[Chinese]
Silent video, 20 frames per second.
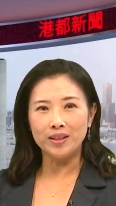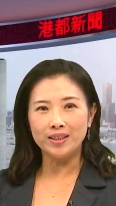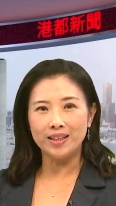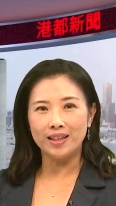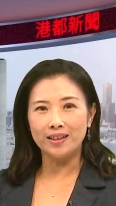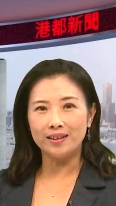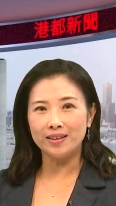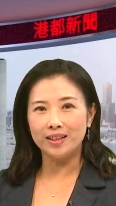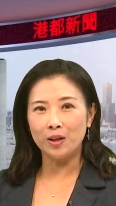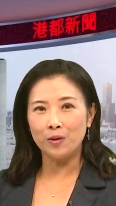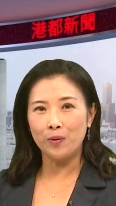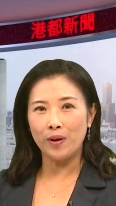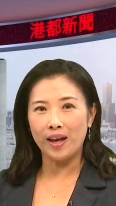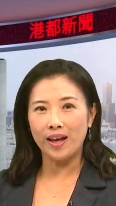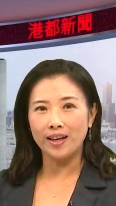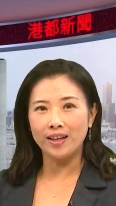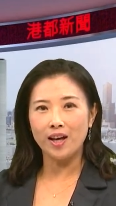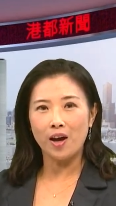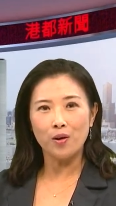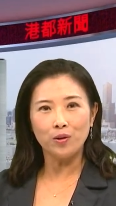称定
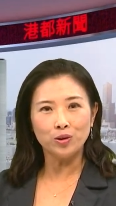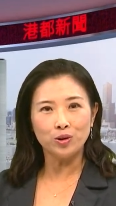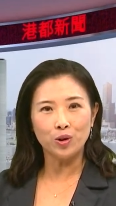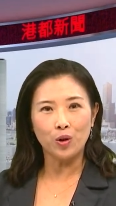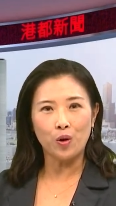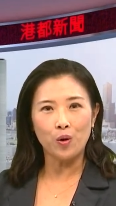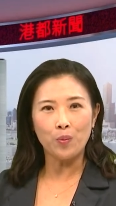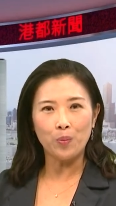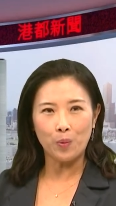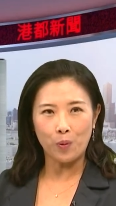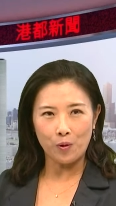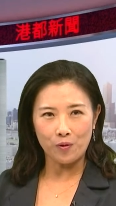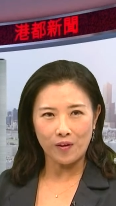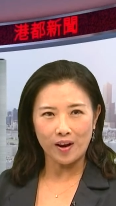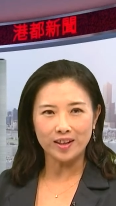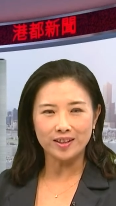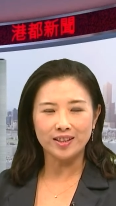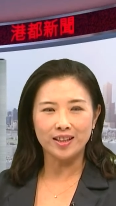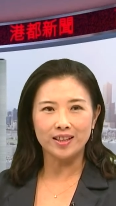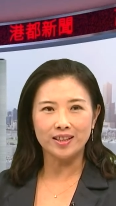为“高雄魔
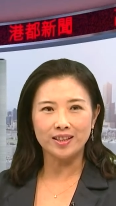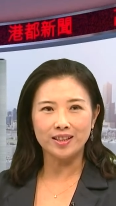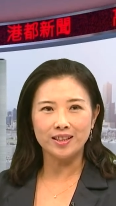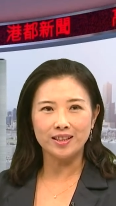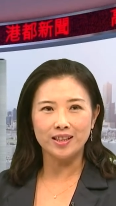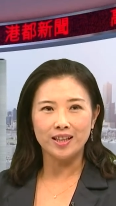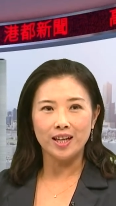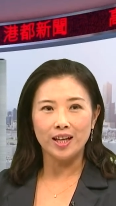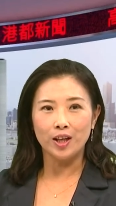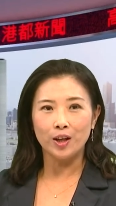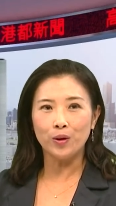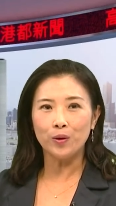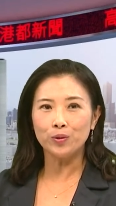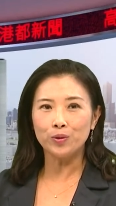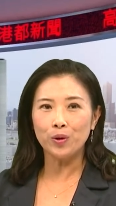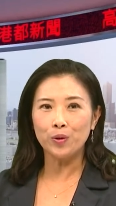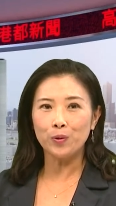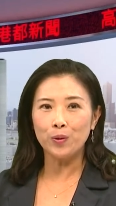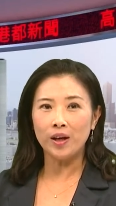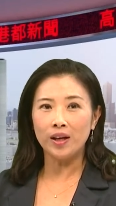法城市”，一
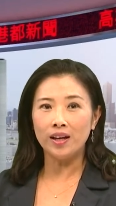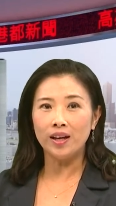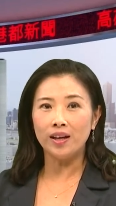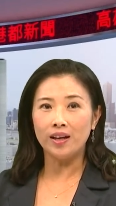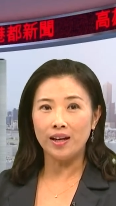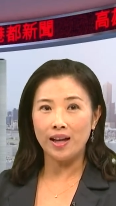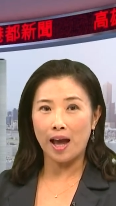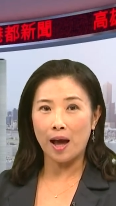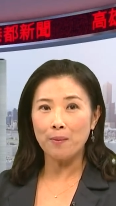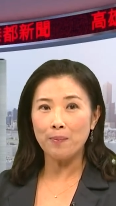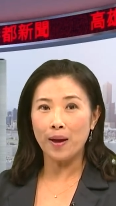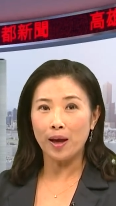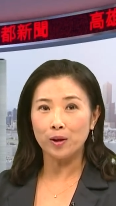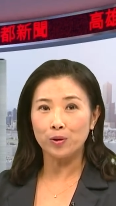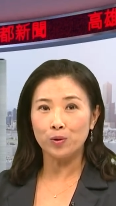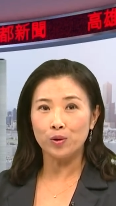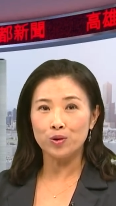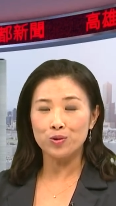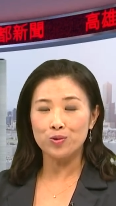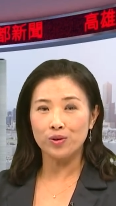共动员了两百
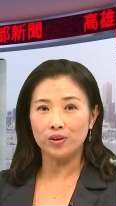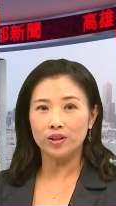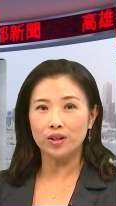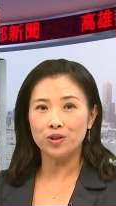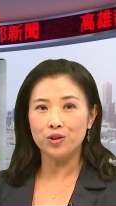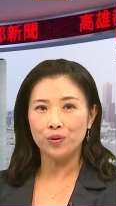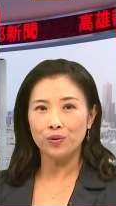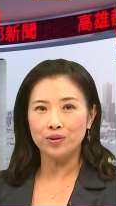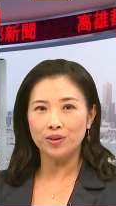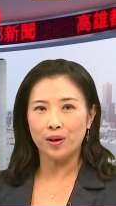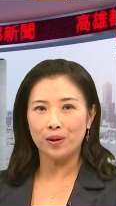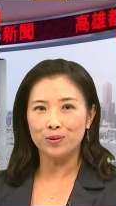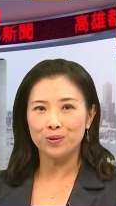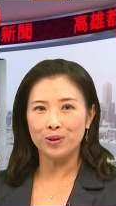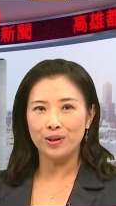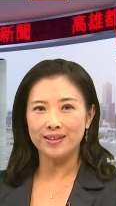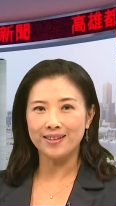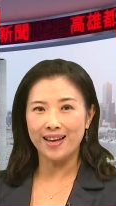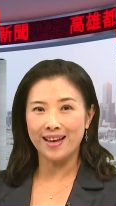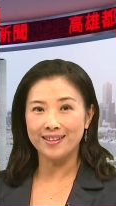多所的中小
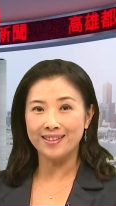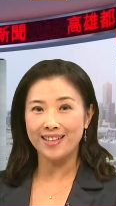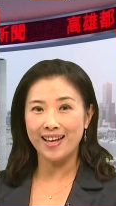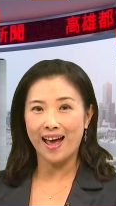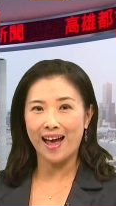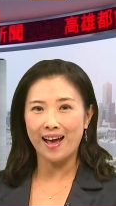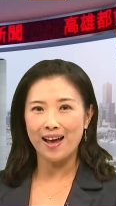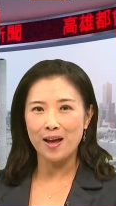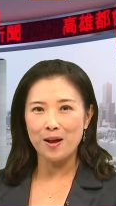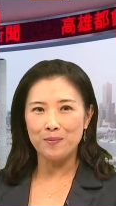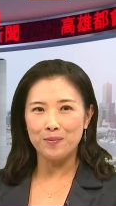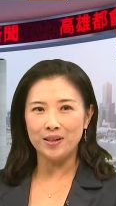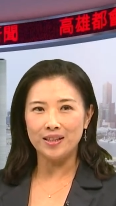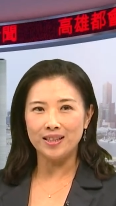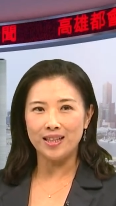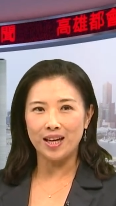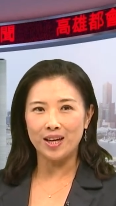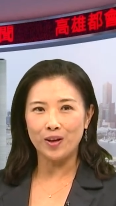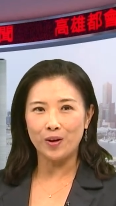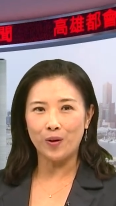学参加，并
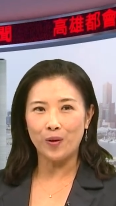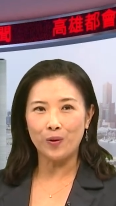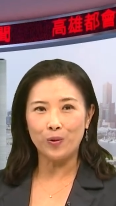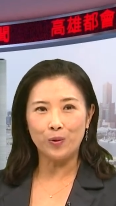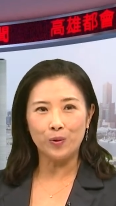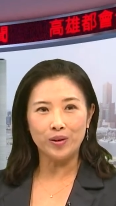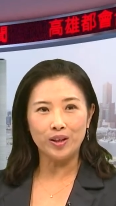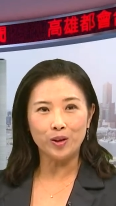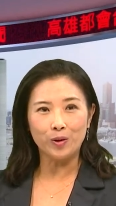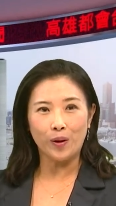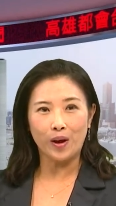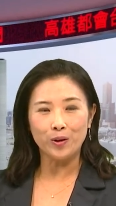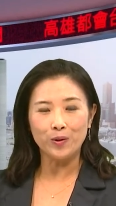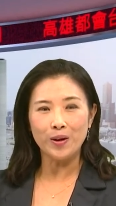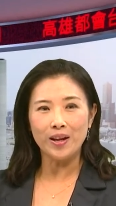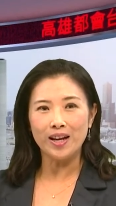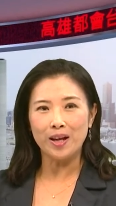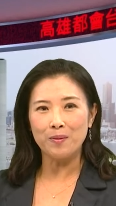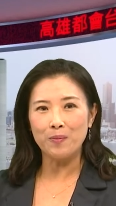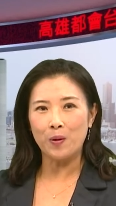且由古艺团
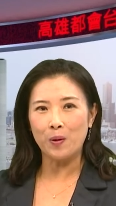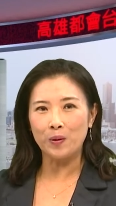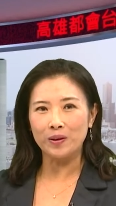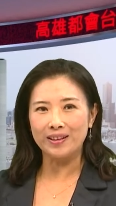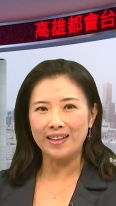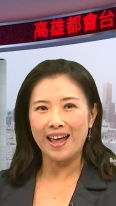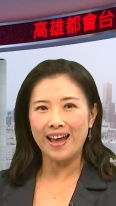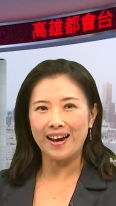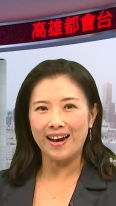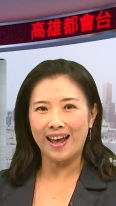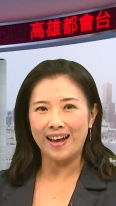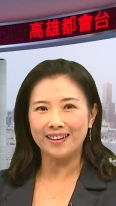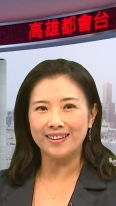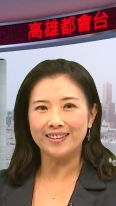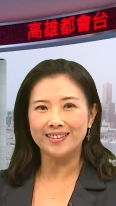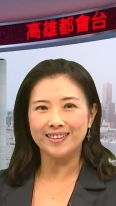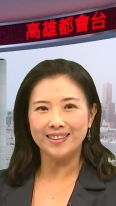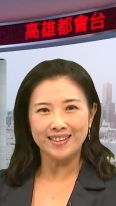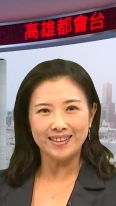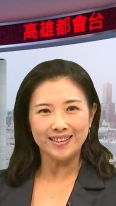队联盟带来
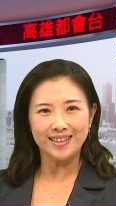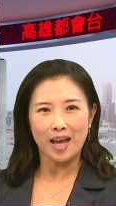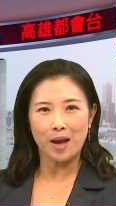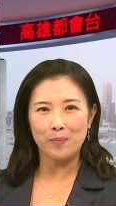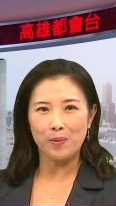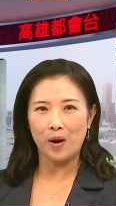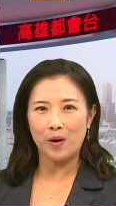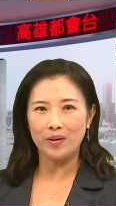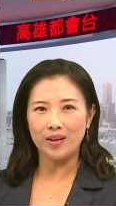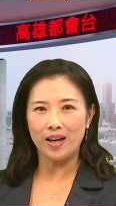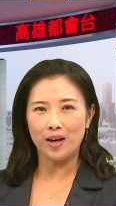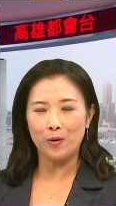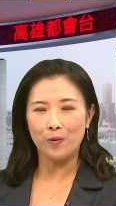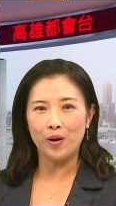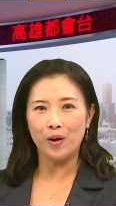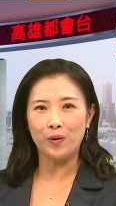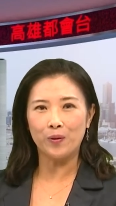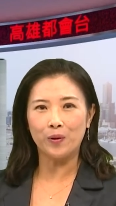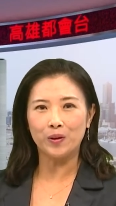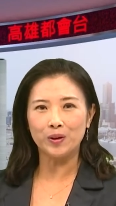的精彩表演
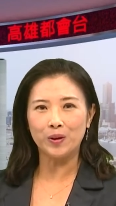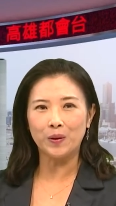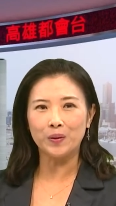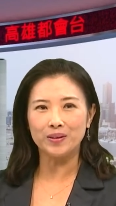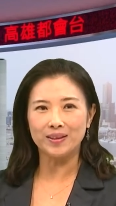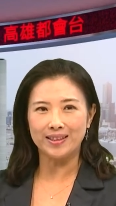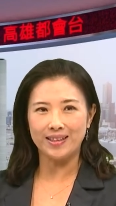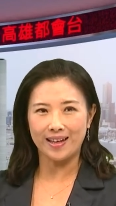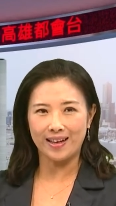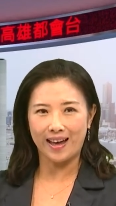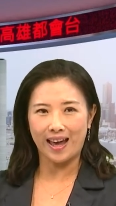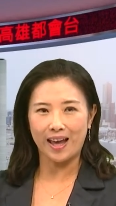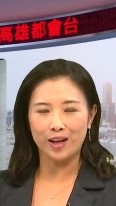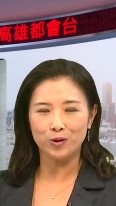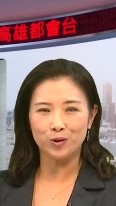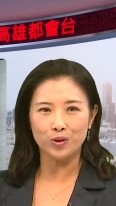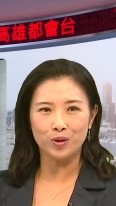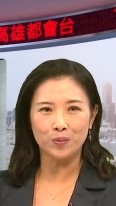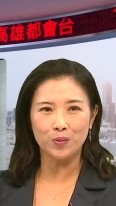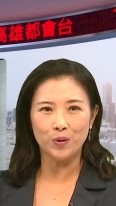为活动揭开
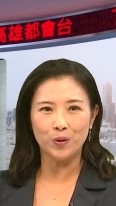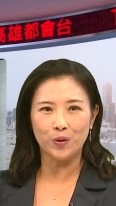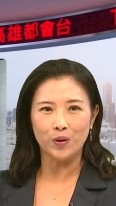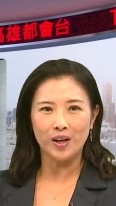序幕。